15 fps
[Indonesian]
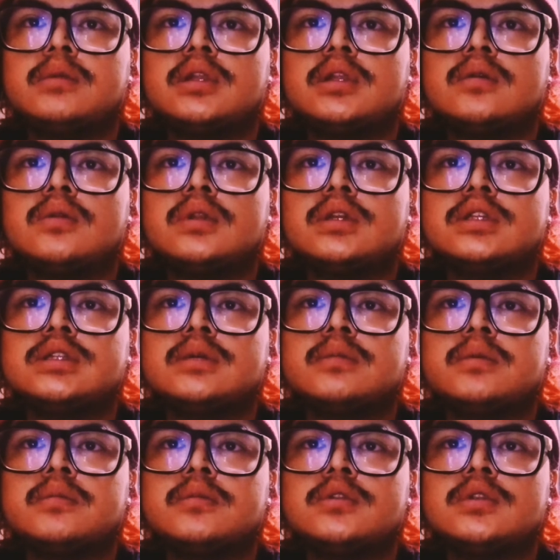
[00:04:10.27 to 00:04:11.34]
merah kuning
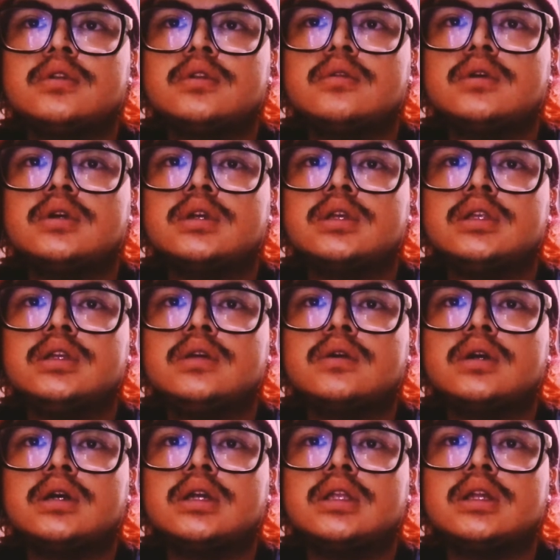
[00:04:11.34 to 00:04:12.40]
sama motor doang hijau
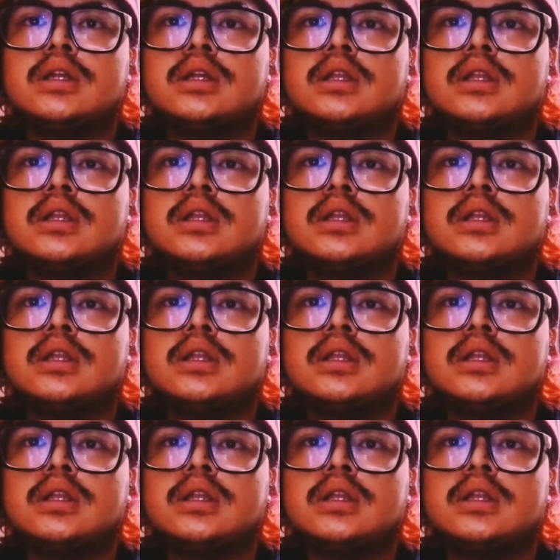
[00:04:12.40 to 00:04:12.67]
kagak nyala